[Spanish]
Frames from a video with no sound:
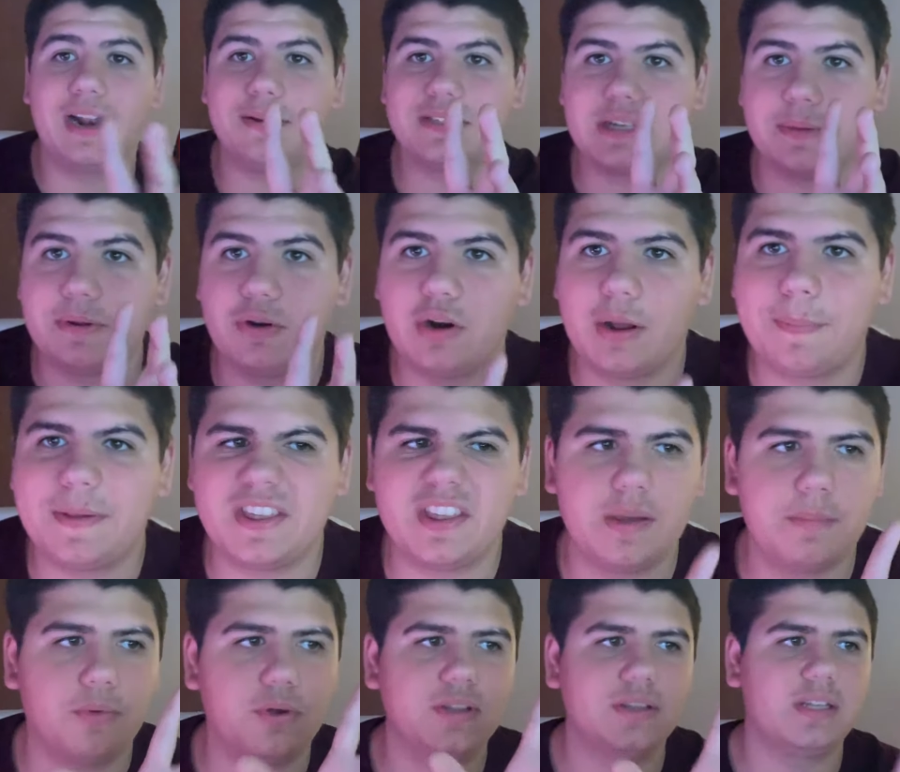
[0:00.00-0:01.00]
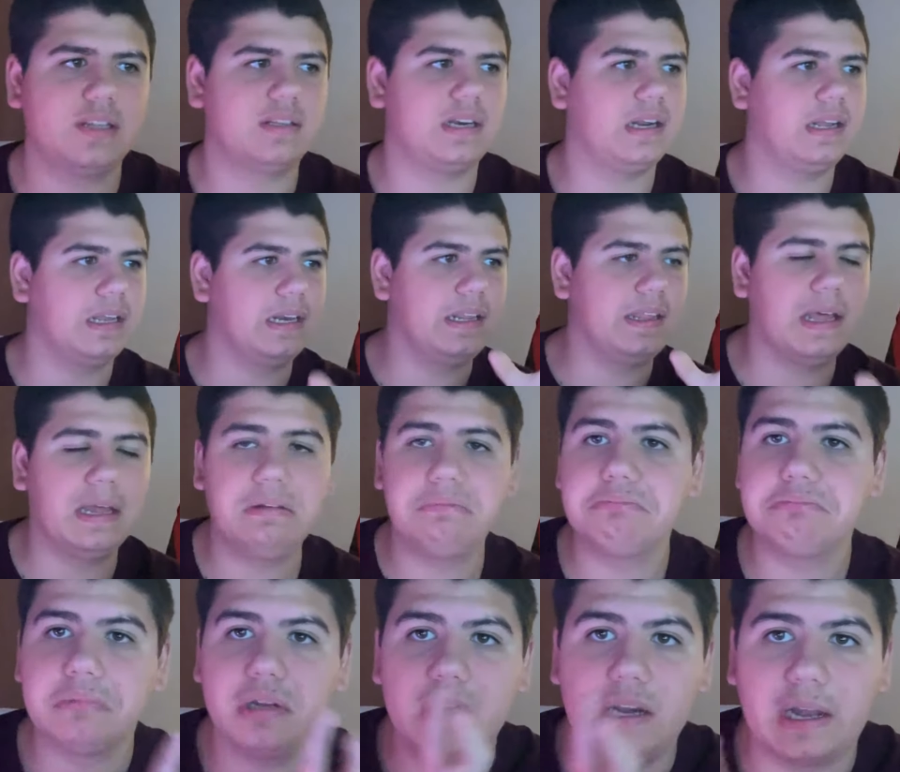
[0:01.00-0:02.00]
se viene una especie de puente,
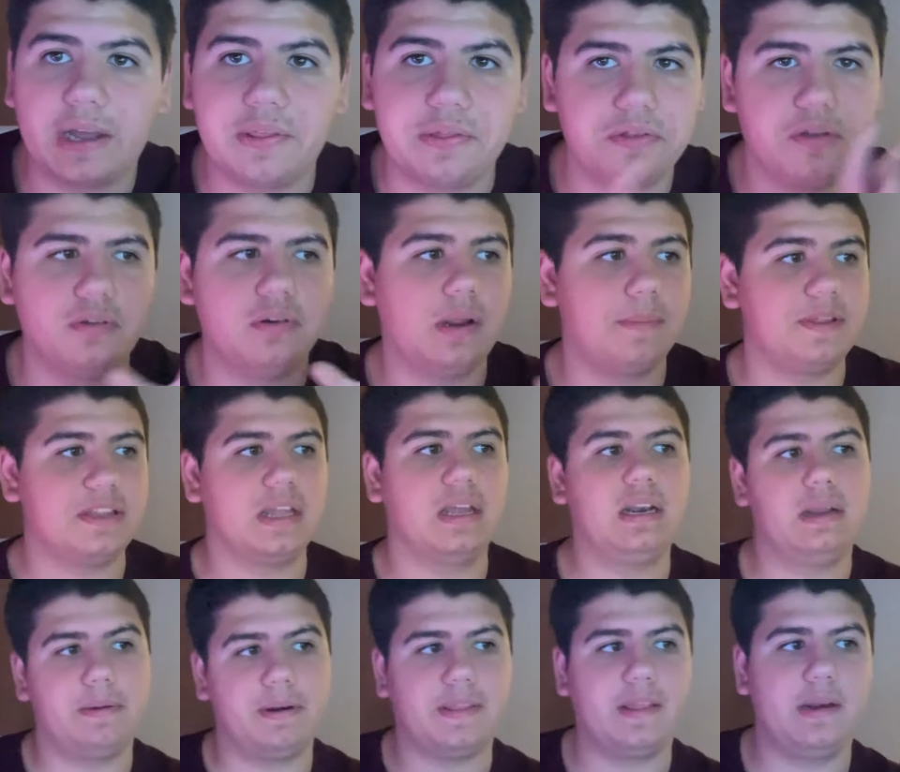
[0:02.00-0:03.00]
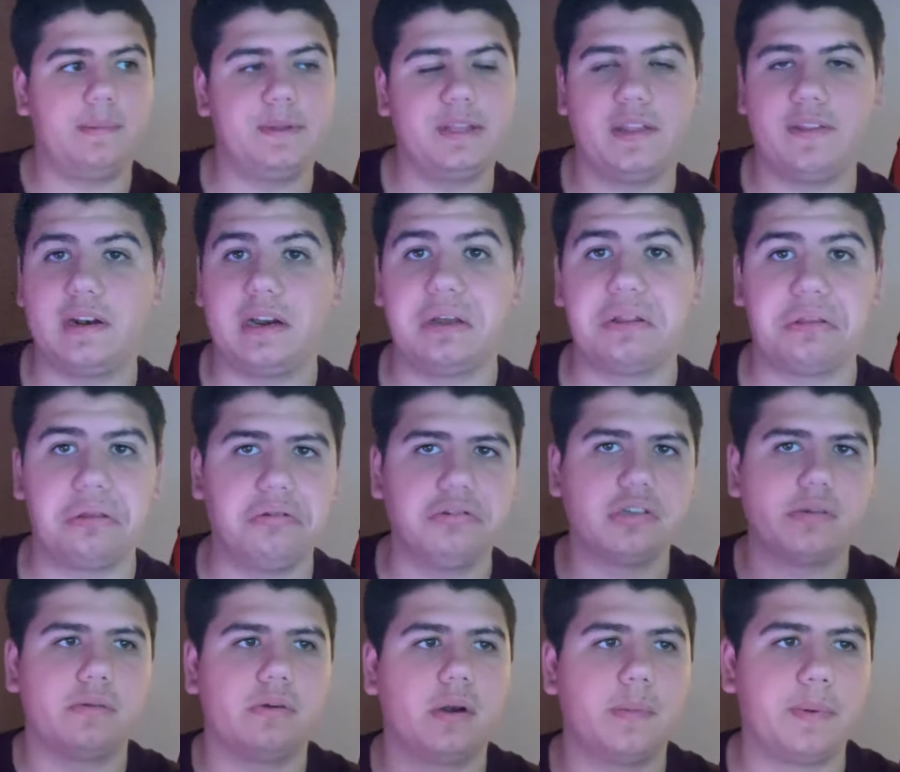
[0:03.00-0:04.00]
tranquilidad en la canción, la mitad, la verdad, la mitad de la canción
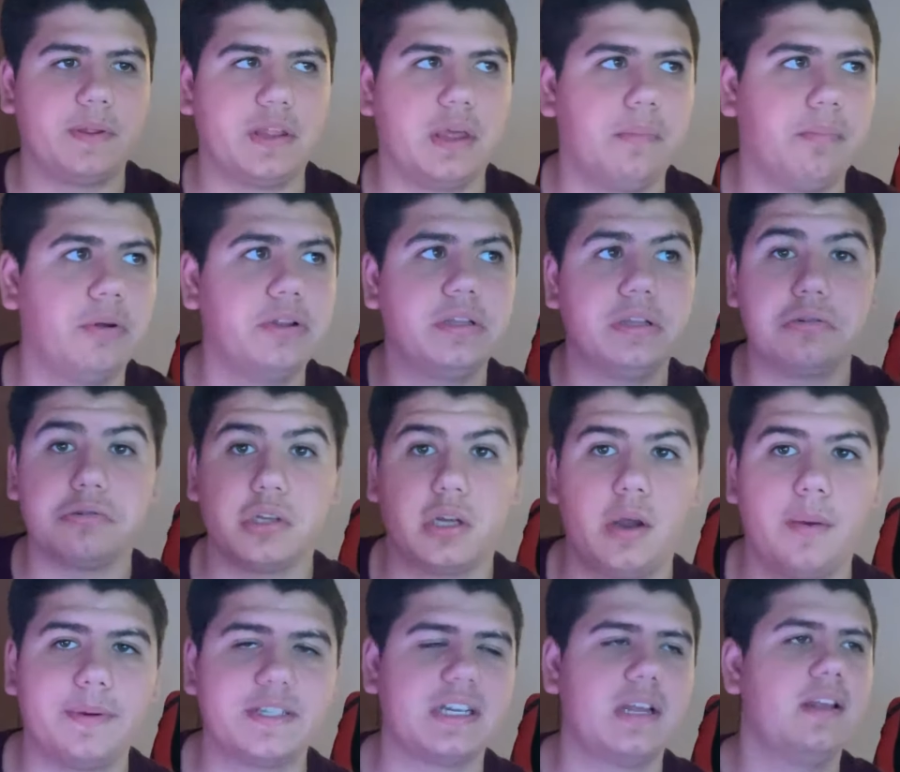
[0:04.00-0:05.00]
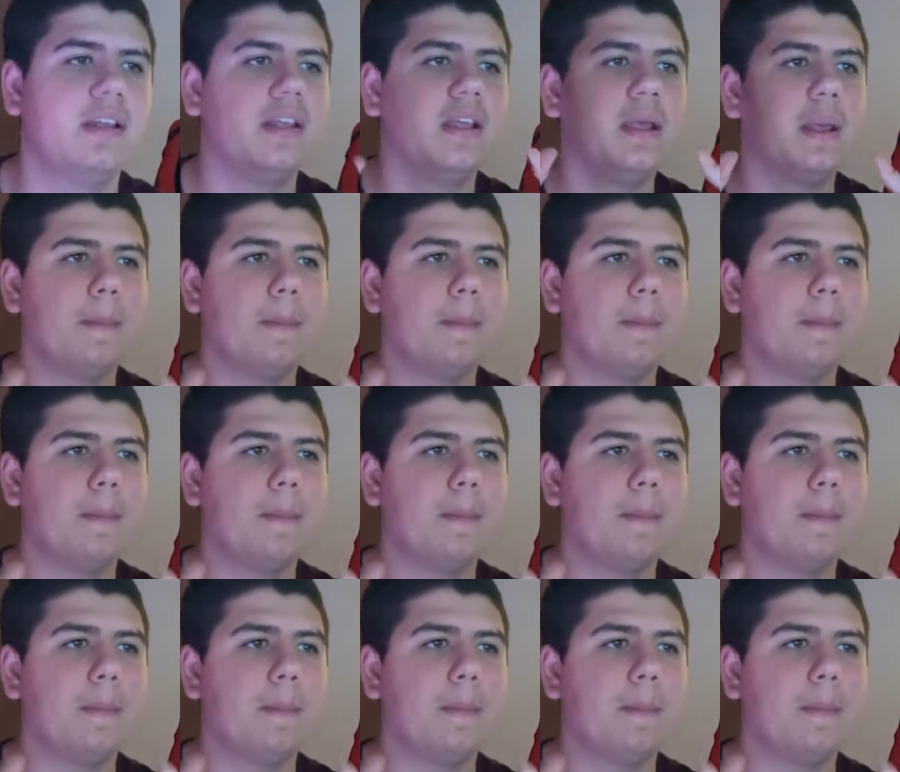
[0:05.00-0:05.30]
se viene una especie de puente, no sé qué va a pasar.